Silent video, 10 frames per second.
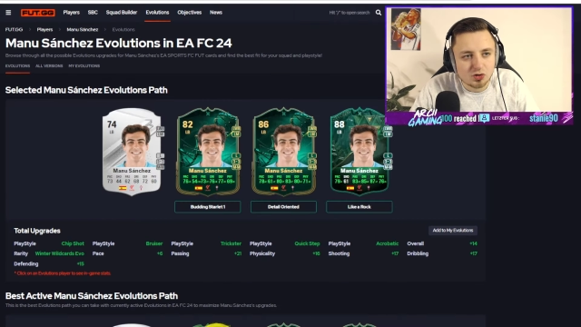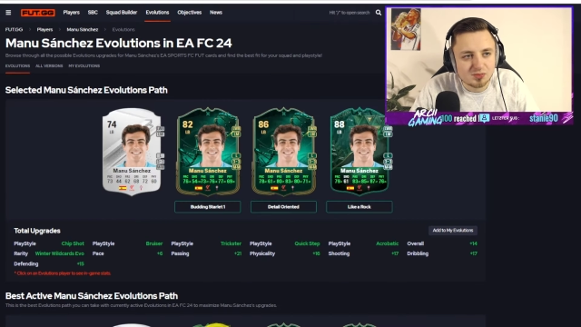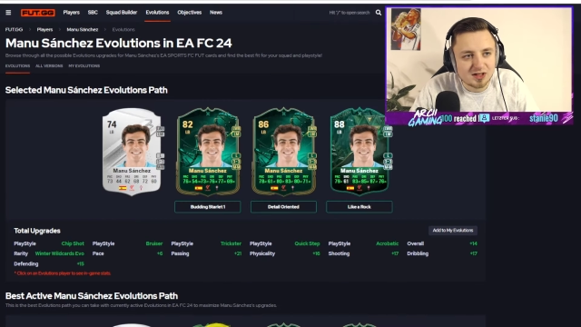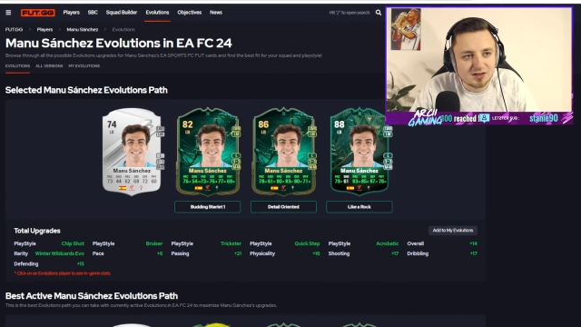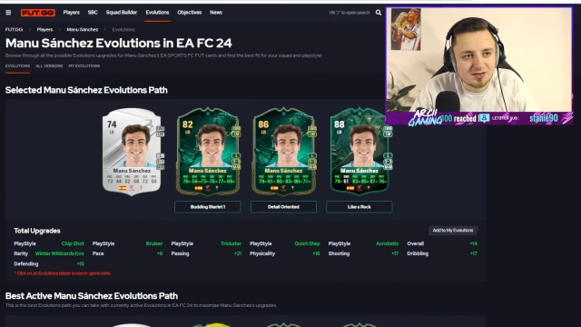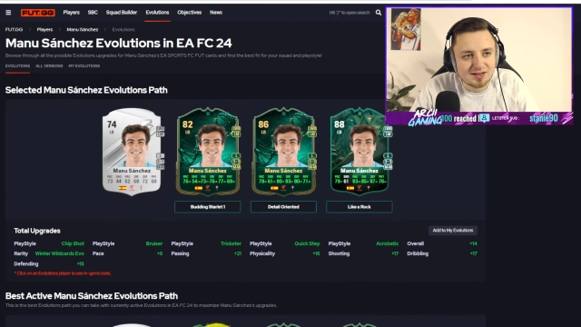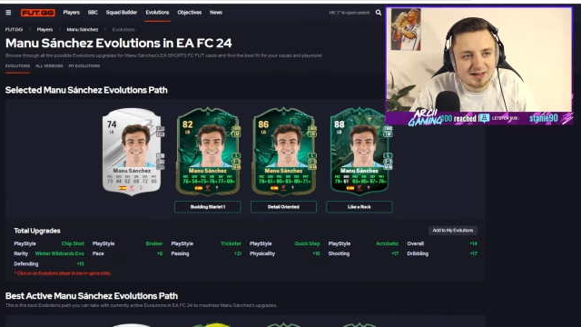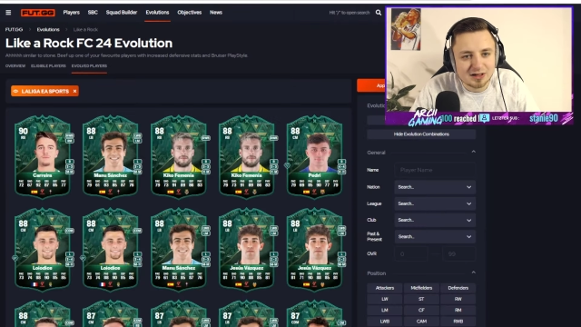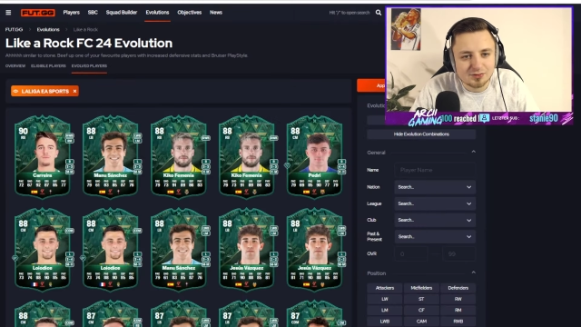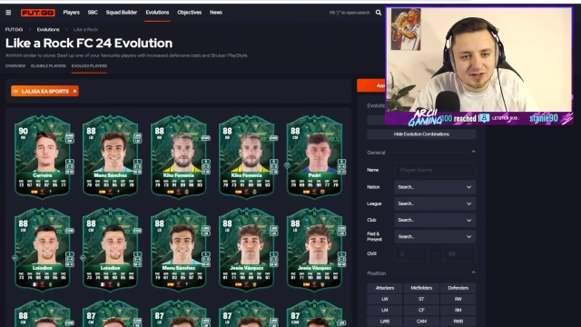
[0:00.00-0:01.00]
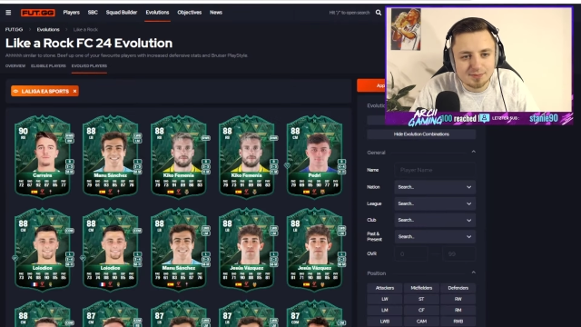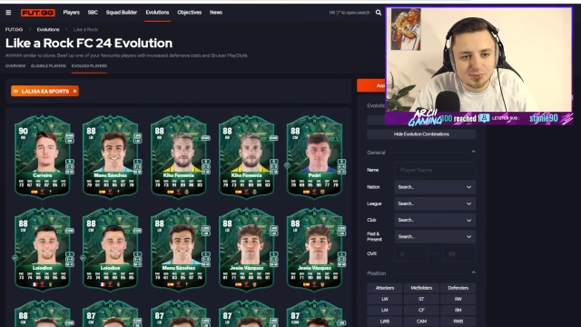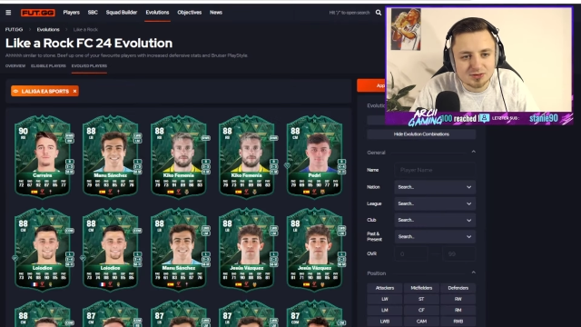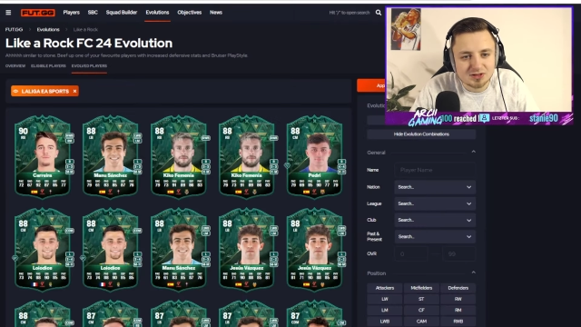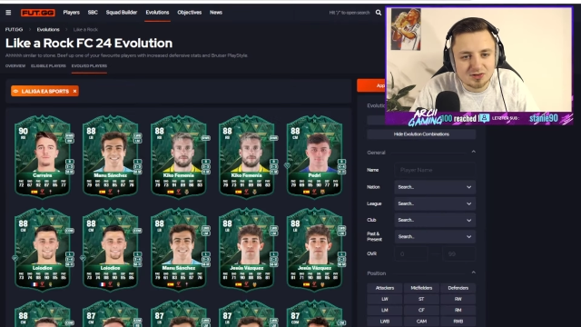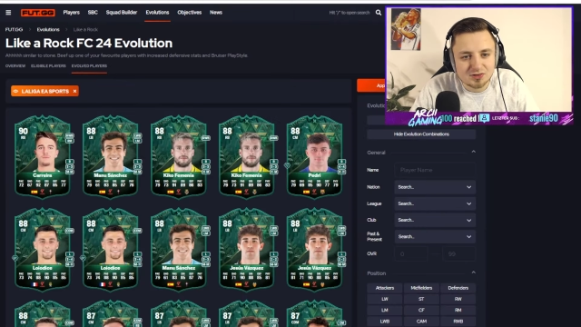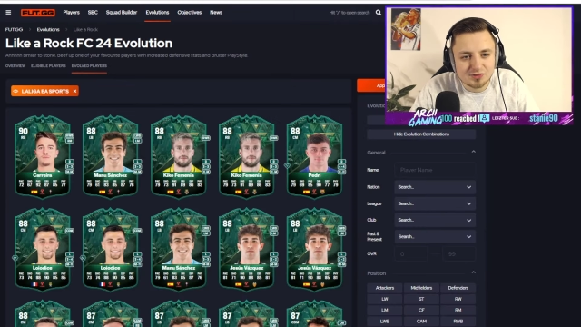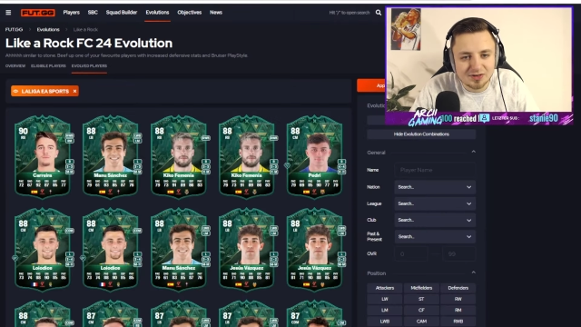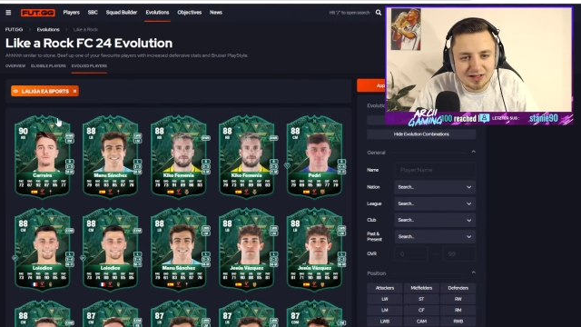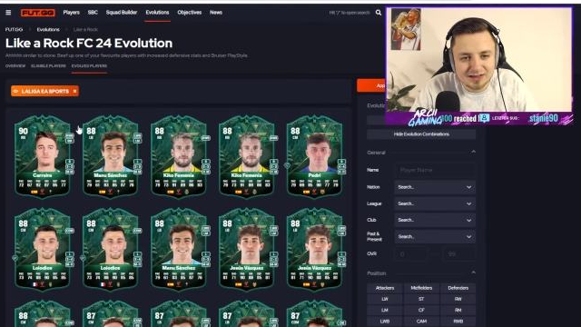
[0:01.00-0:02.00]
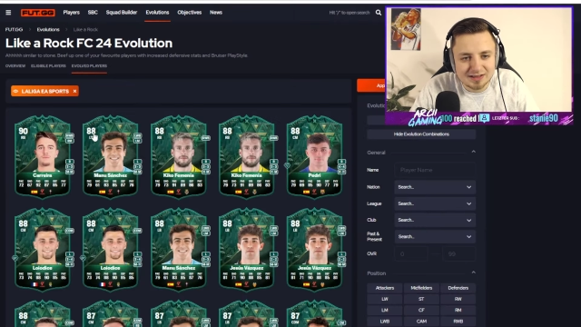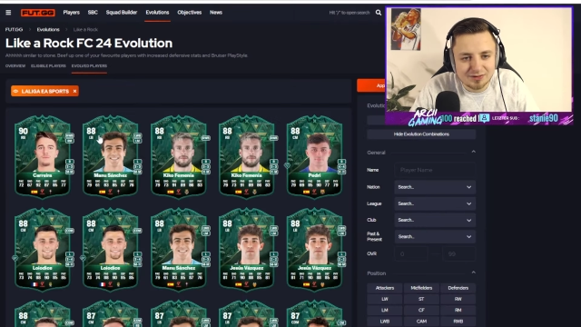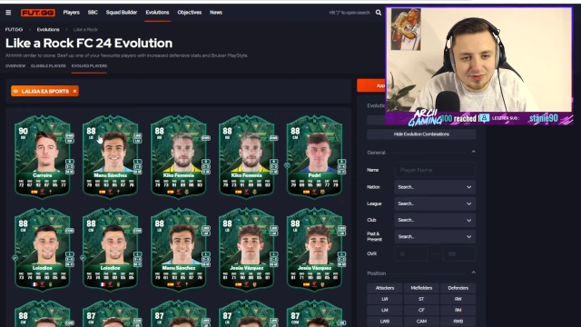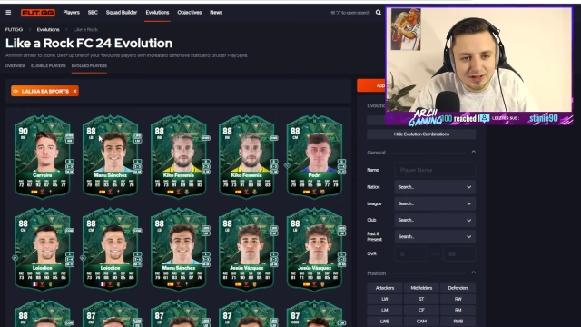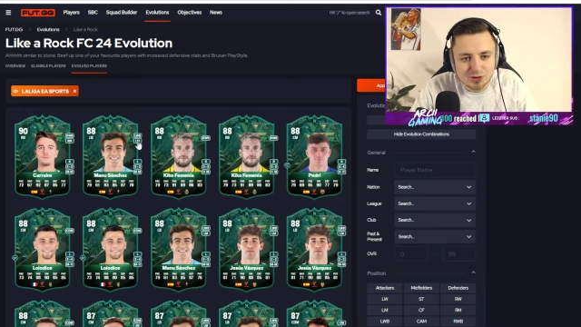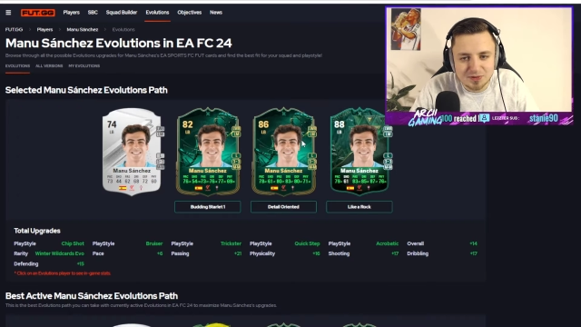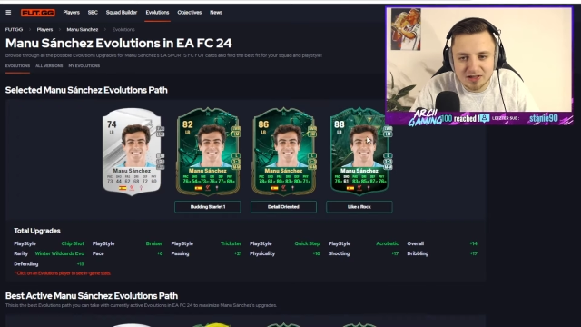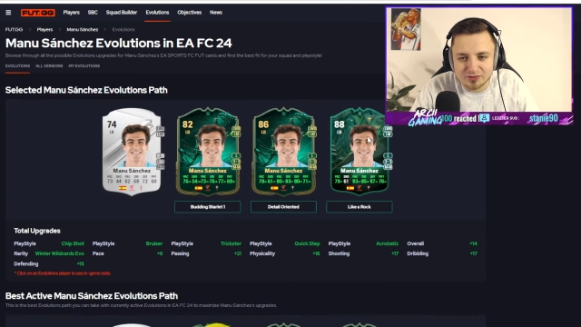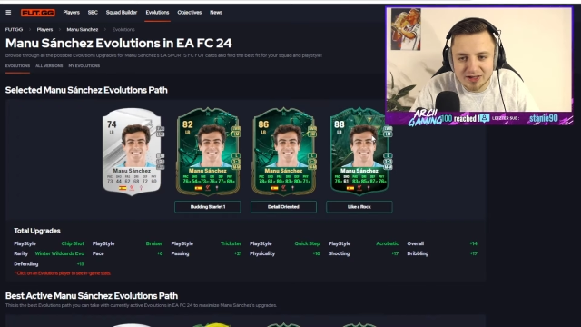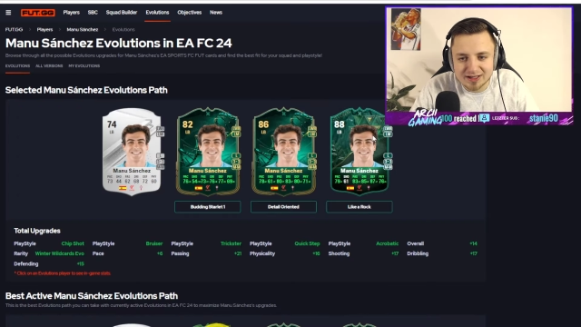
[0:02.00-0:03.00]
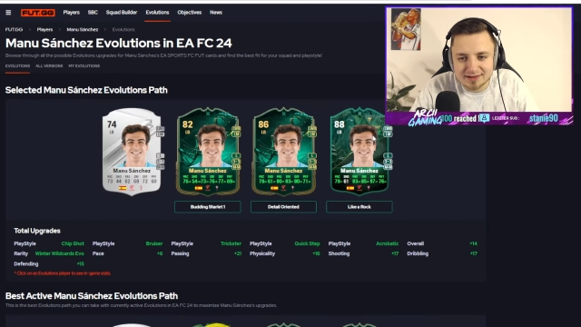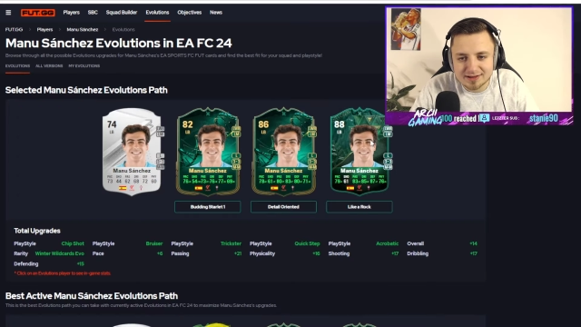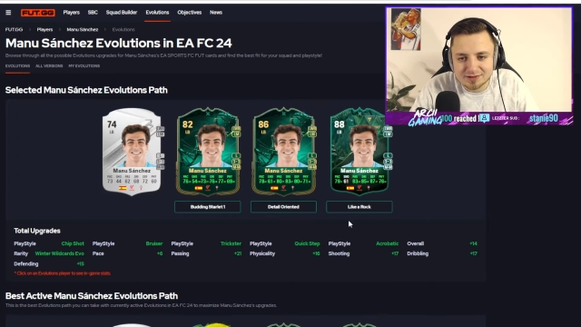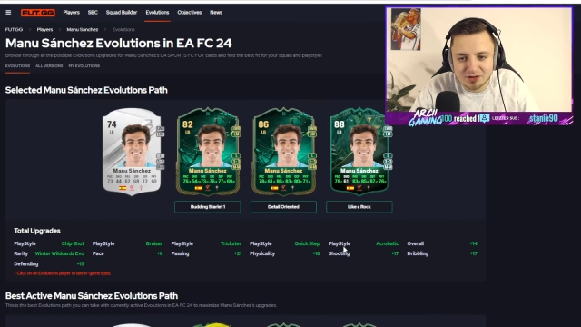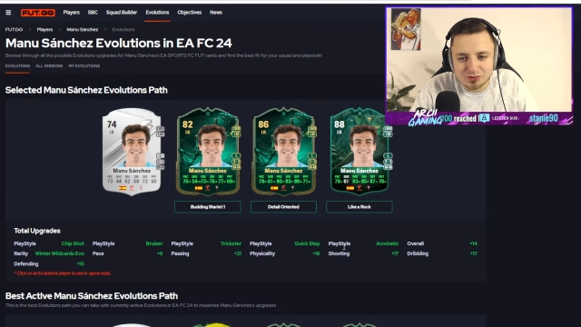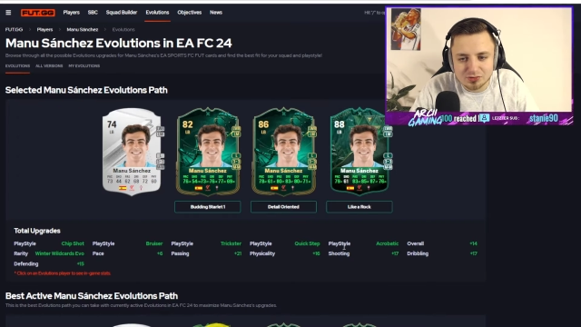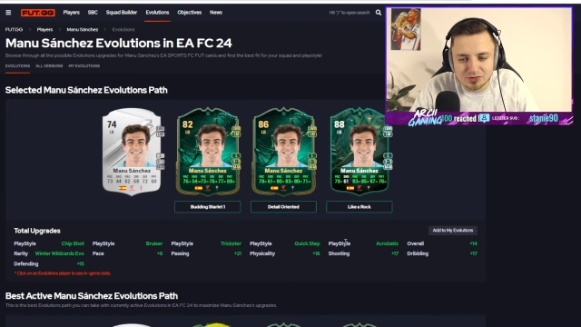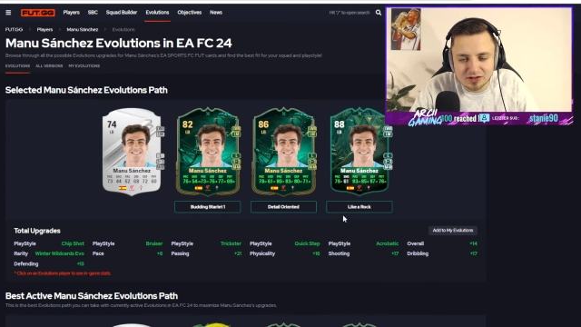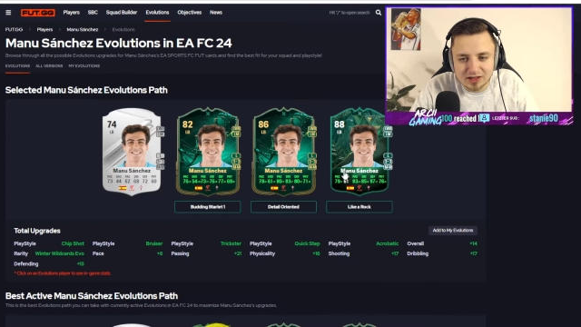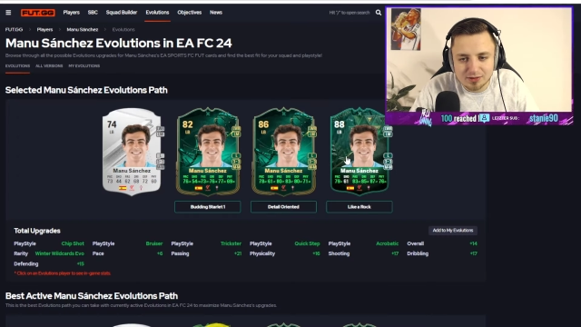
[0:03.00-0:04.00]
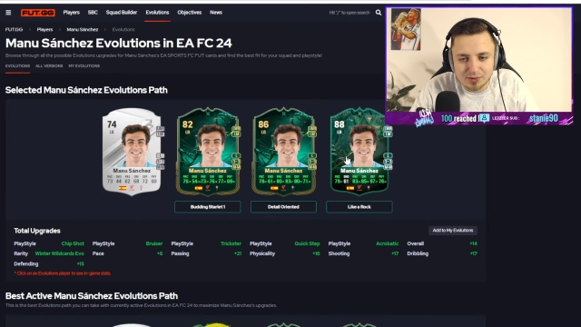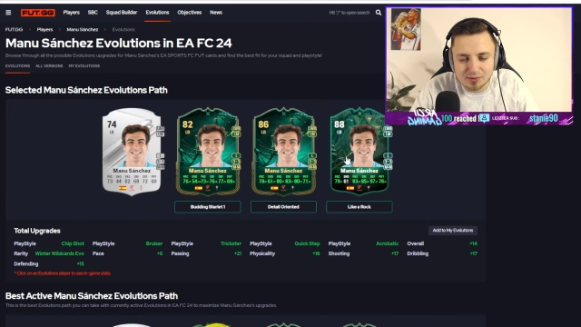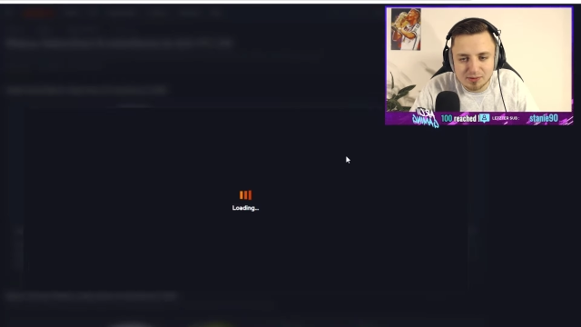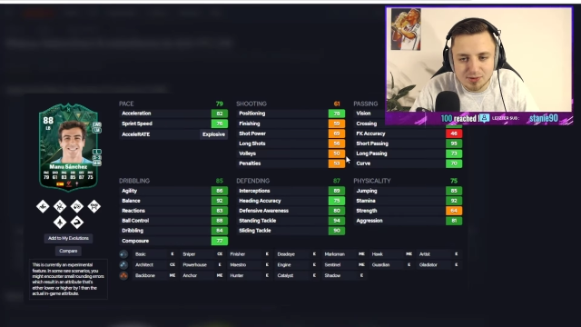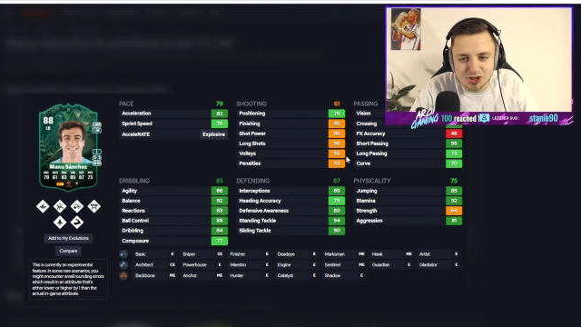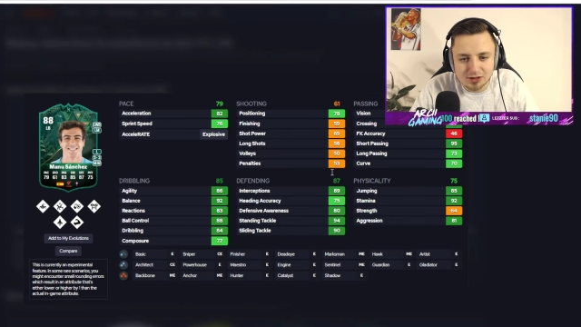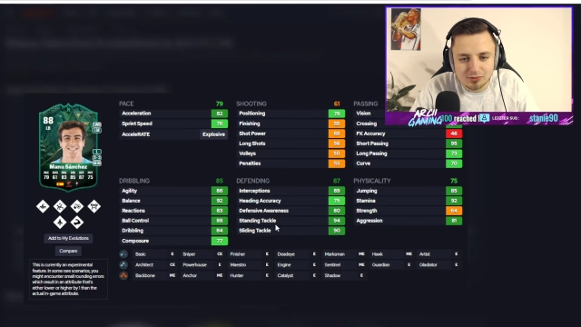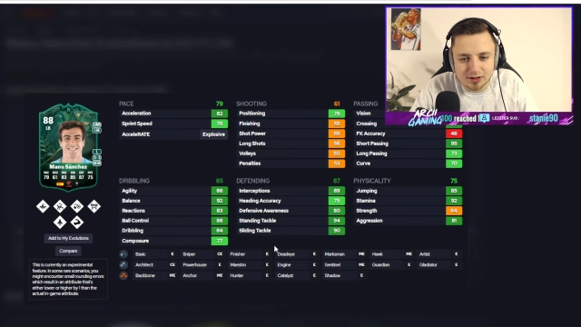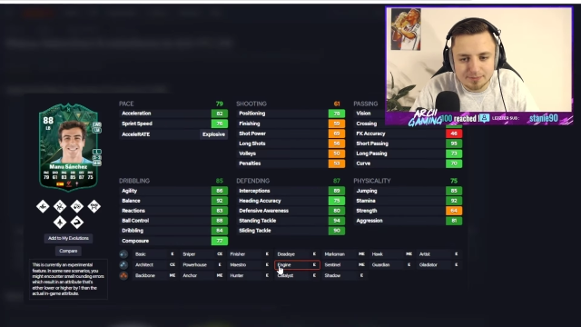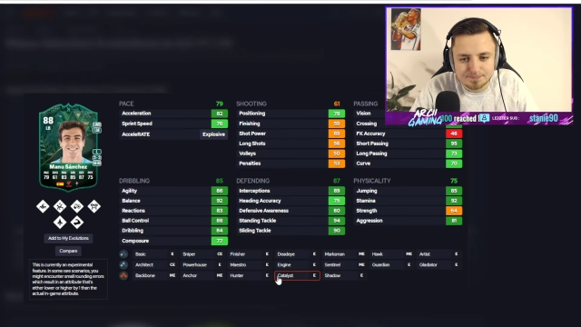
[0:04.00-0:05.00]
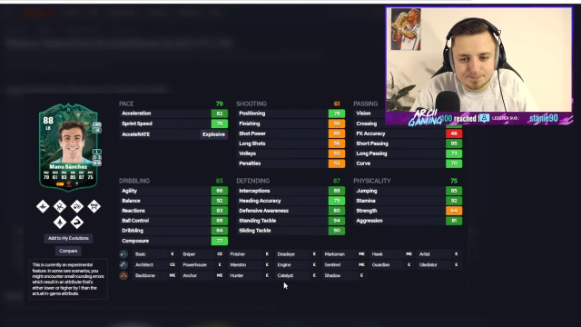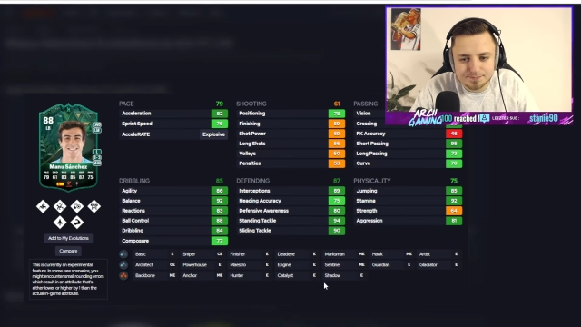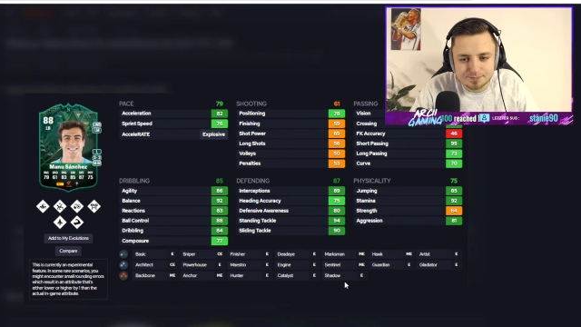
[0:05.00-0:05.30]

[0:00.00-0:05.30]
um dann zu sagen, auf der Position will ich den vielleicht spielen. Auf der anderen Seite, wir gucken uns den gerade mal mit einem Shadow an.